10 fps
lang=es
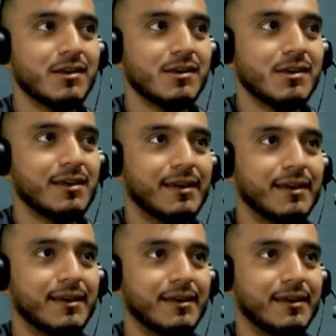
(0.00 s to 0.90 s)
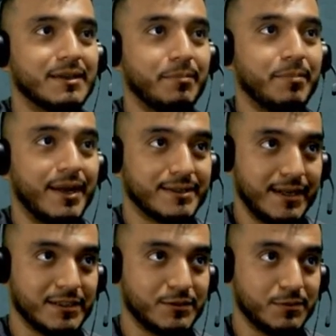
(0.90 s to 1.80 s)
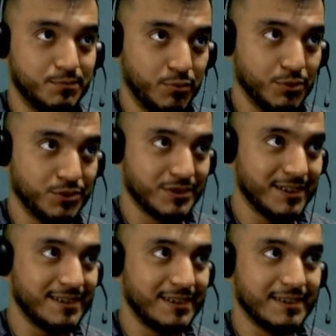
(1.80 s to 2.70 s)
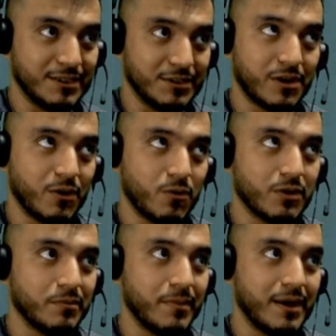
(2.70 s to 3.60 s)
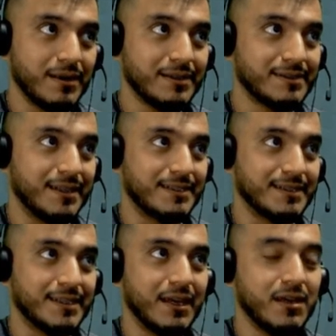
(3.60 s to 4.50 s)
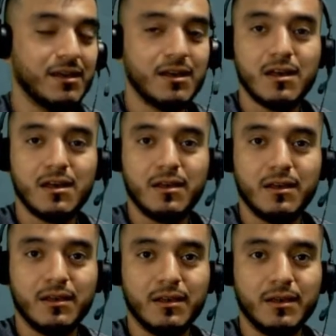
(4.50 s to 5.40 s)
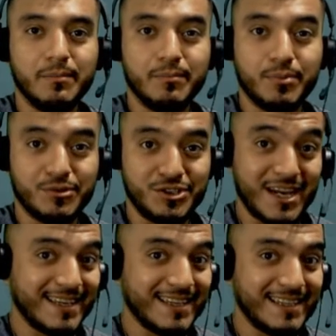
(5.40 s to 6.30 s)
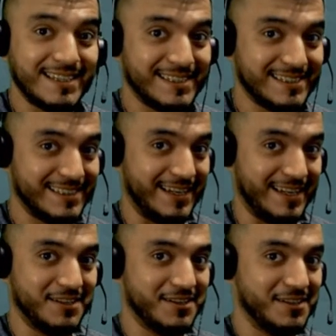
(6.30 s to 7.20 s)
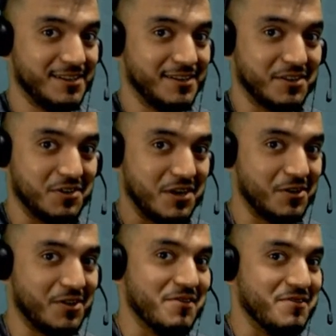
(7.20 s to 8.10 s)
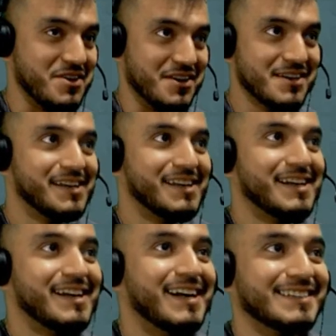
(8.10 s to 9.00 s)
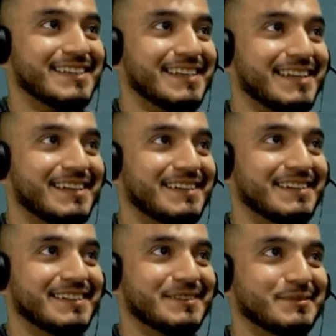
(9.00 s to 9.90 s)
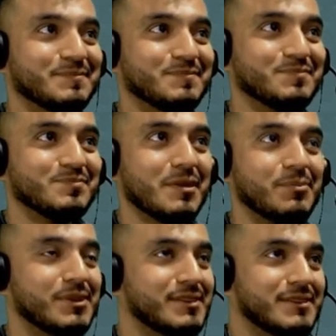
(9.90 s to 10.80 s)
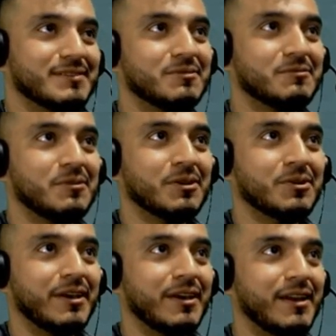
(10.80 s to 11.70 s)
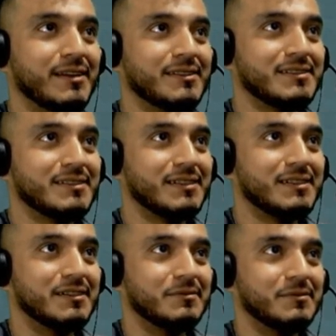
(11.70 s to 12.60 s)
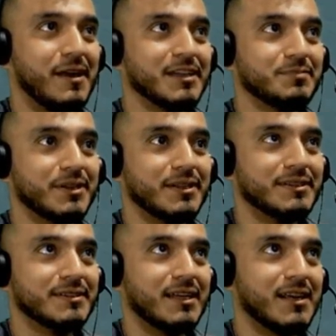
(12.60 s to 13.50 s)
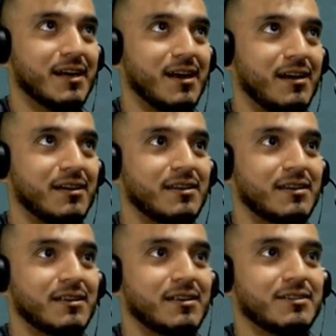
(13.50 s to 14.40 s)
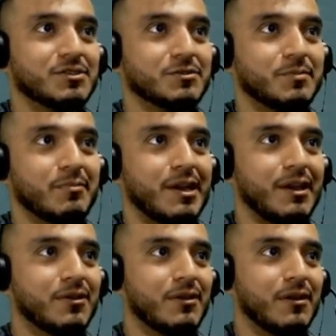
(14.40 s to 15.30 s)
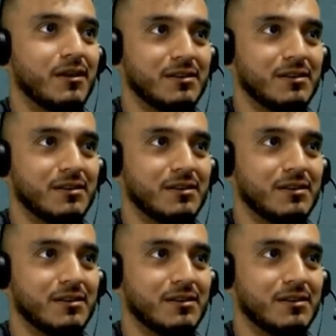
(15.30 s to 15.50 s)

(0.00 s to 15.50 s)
que se parece a las pupusas y si no recuerdo mal se decía eh, projaki sere creo que lo dije bien así que eh, pues cuando quieras eh, Casper estás acá sos bienvenido a,